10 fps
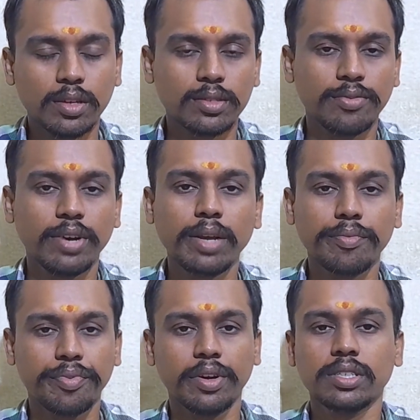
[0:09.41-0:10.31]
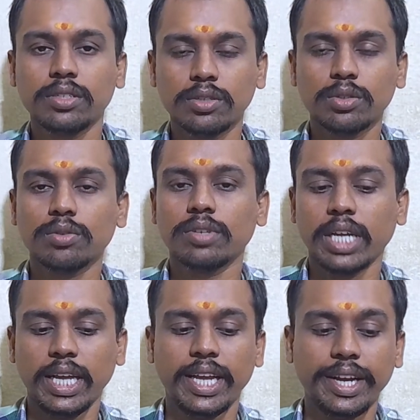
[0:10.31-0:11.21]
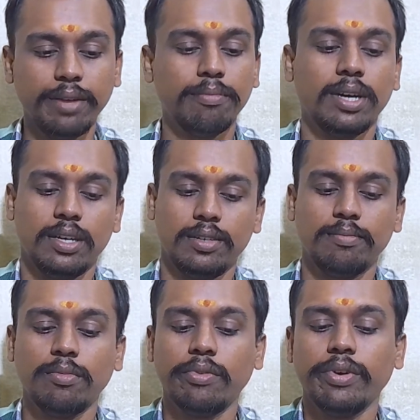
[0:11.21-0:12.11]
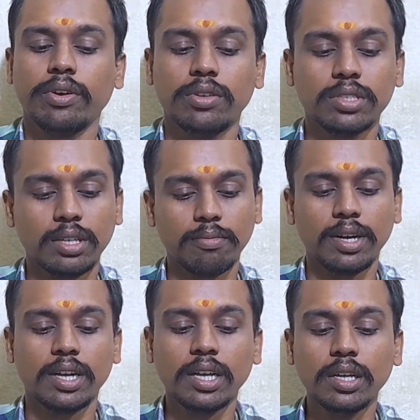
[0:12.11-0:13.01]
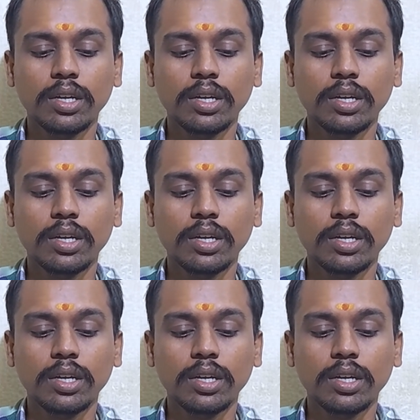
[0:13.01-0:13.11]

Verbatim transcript: సో బై ఫస్ట్ చూసుకుంటే హిడింబా మూవీ గురించి అనమాట